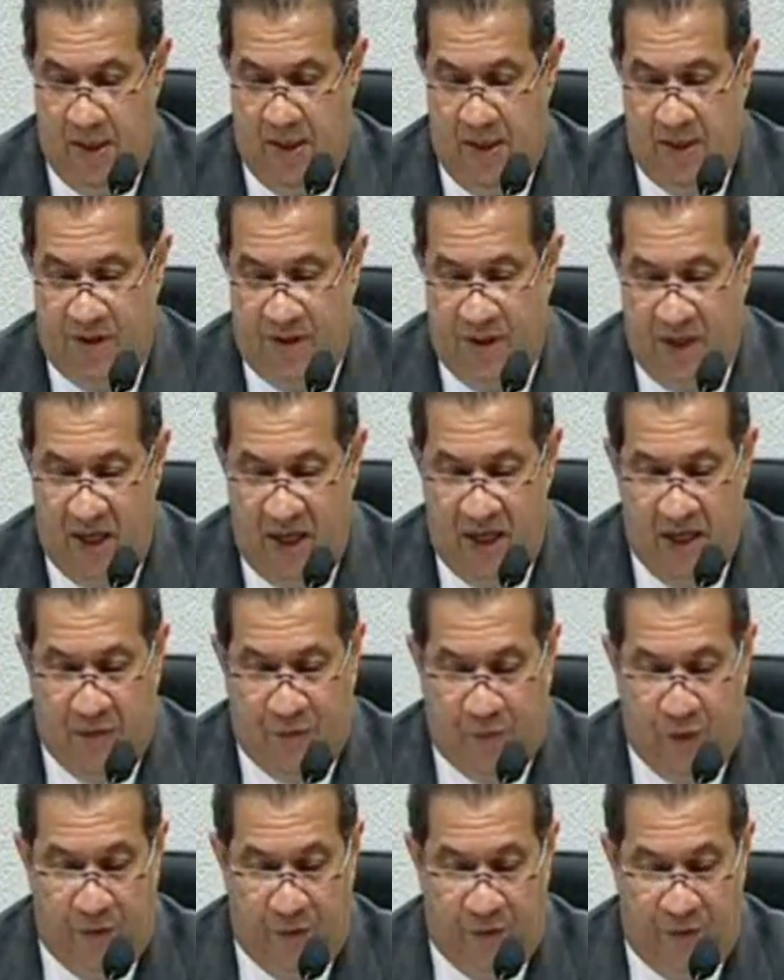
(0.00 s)
Em seguida,
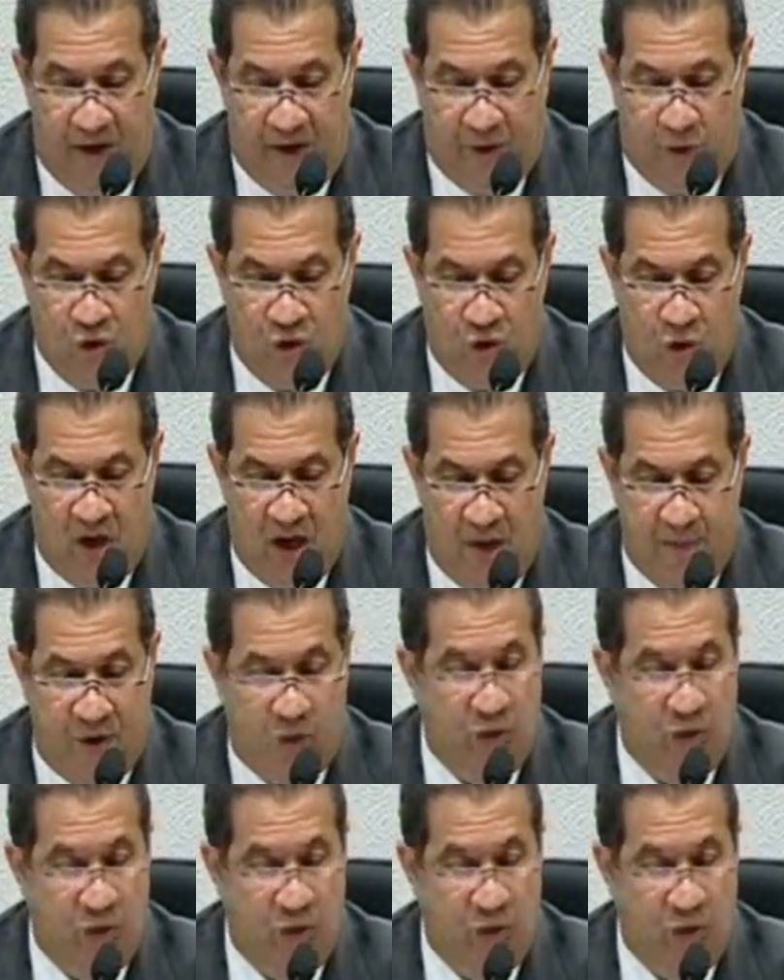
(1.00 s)
foi feito o deslocamento